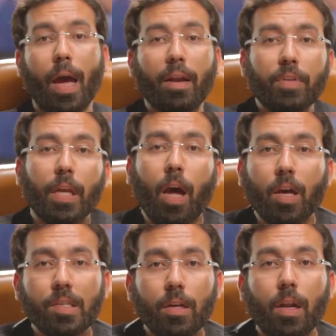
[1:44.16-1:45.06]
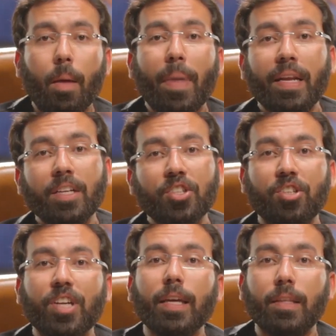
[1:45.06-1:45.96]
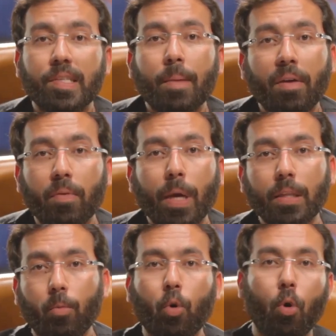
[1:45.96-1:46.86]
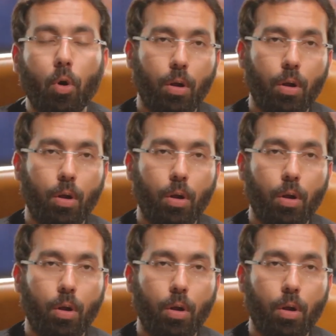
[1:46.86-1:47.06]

عرفت ايه اللي حصل مريان شرشحت لسامح في المكتب جوه